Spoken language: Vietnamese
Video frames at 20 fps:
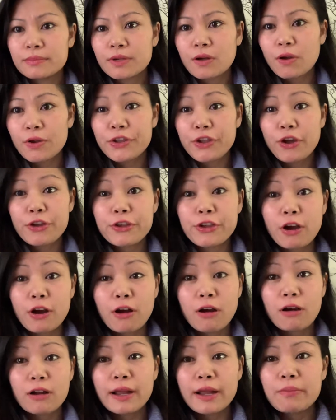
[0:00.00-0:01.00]
có giỏ
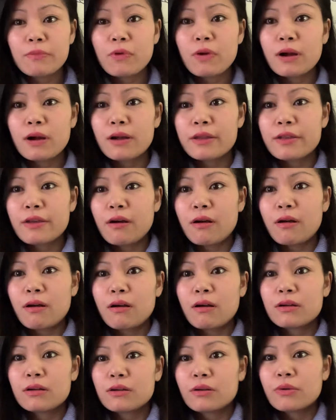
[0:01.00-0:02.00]
giỏ ngam qua có
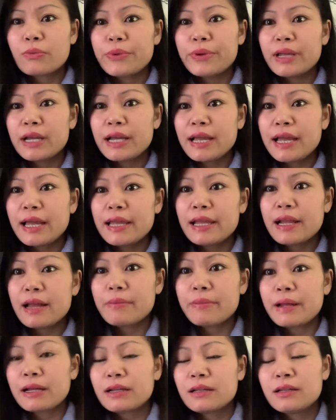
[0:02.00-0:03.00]
giỏ nguyên ngay các
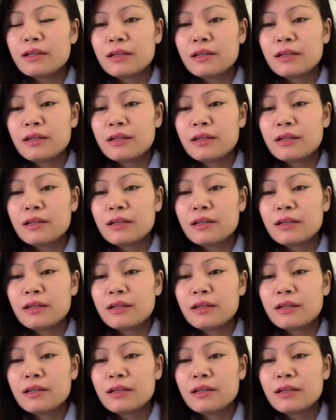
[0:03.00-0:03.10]
bạn